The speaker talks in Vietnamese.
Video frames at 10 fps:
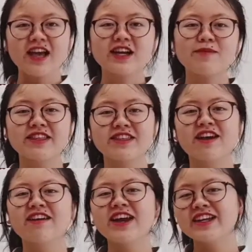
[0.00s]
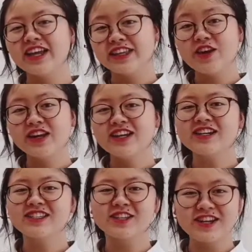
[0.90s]
Các bạn nhớ đăng ký theo đường link
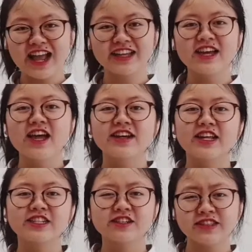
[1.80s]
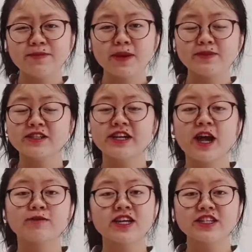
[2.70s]
ở dưới này để trực tiếp gặp trường đại
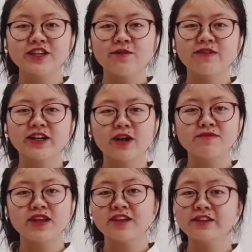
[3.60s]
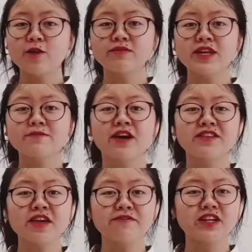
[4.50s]
học xe trong và cập nhật những thông tin mới
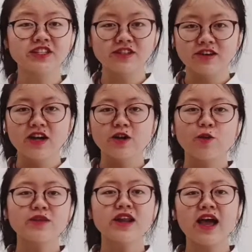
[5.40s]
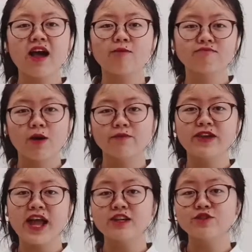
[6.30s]
nhất về trường cũng như là học bổng về hai